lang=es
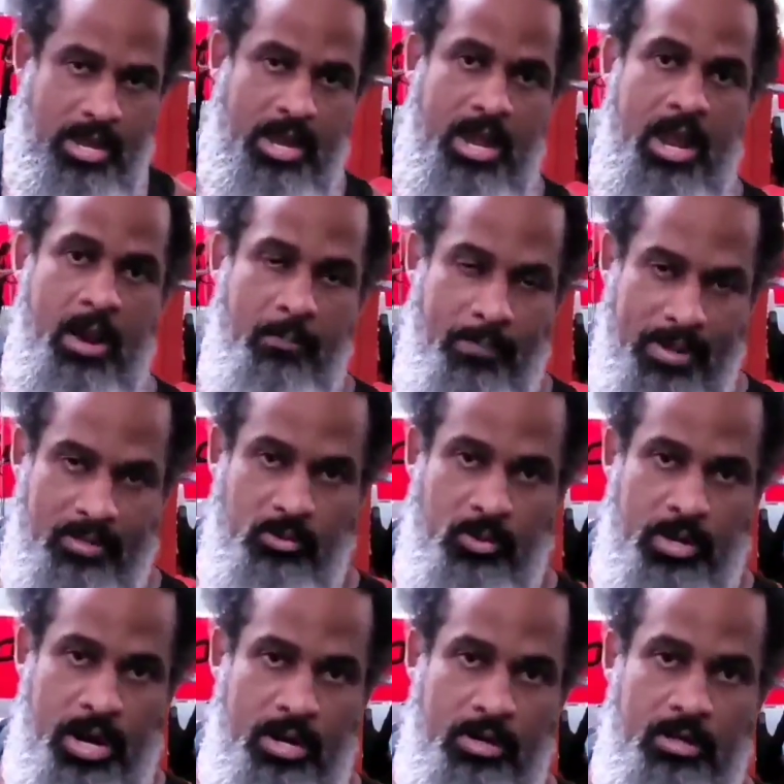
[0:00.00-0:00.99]
el
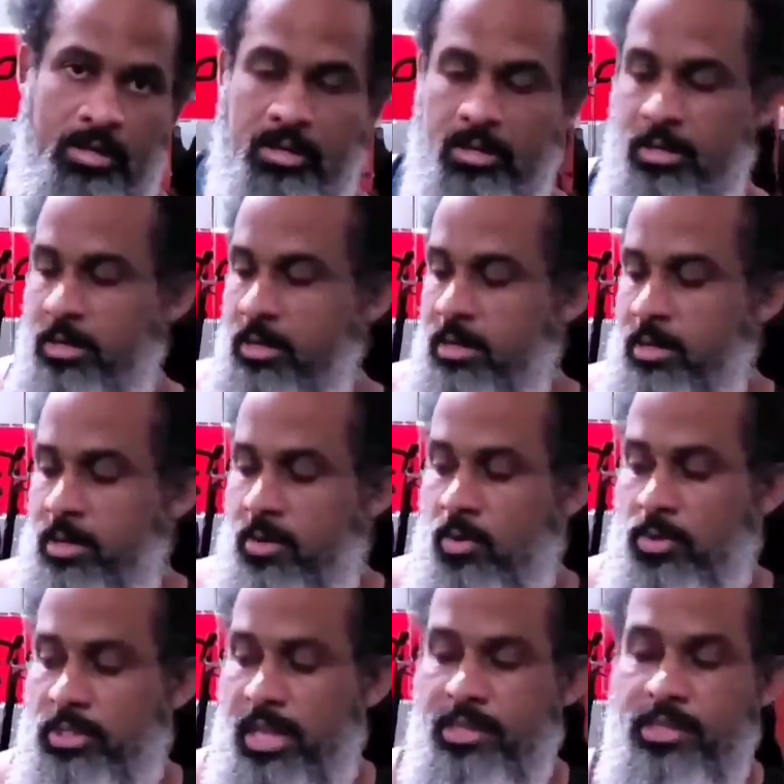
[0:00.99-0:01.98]
pectoral,
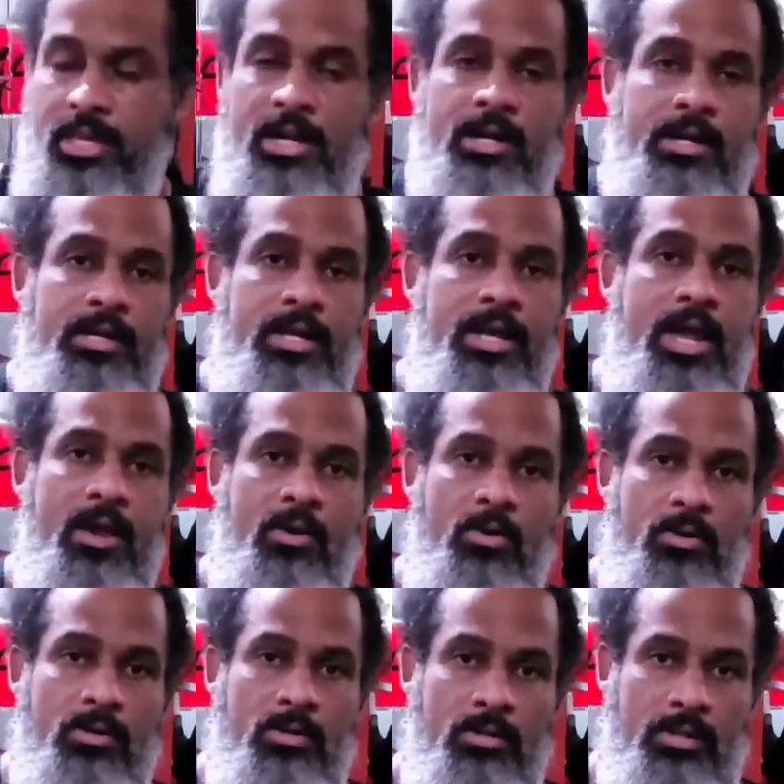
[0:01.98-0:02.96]
ustedes tienen
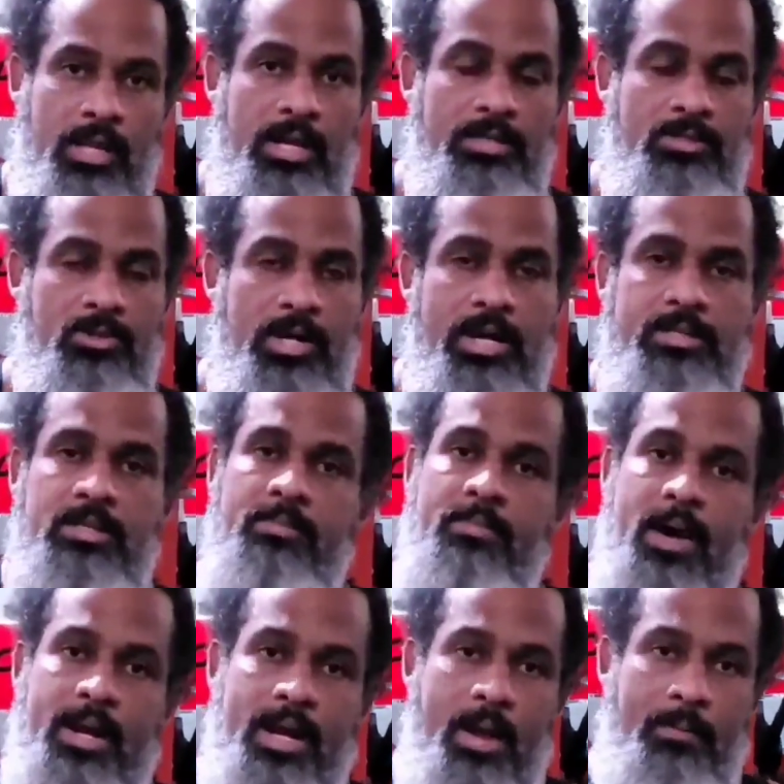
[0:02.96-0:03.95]
riesgo de lesionarse
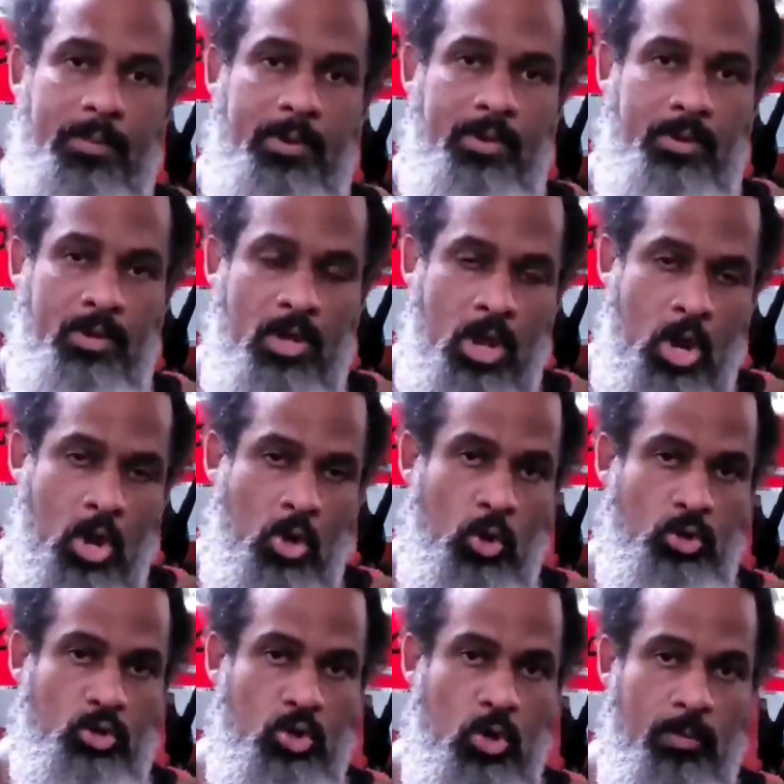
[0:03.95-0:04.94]
más rápido,
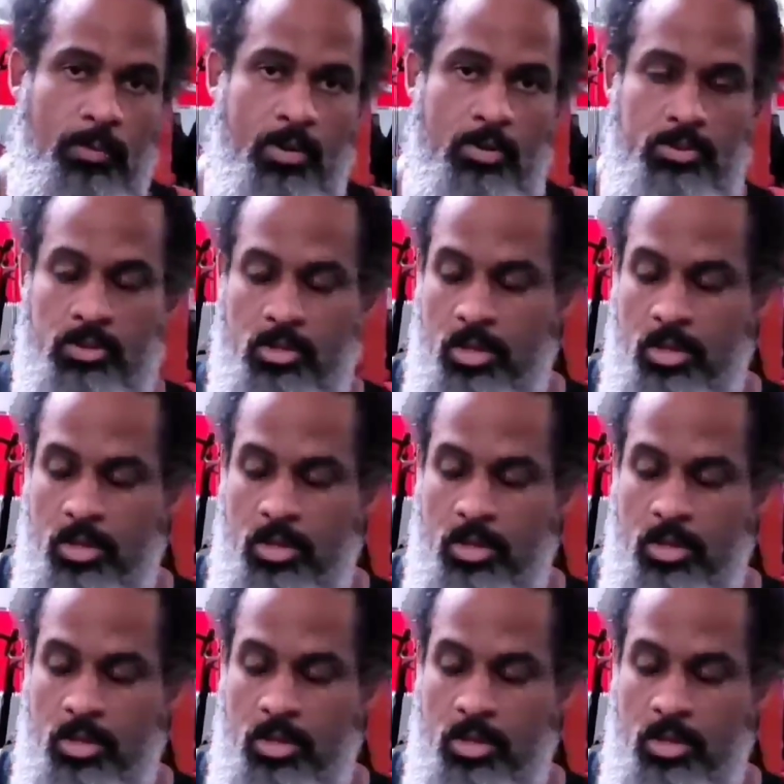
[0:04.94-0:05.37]
los hombros,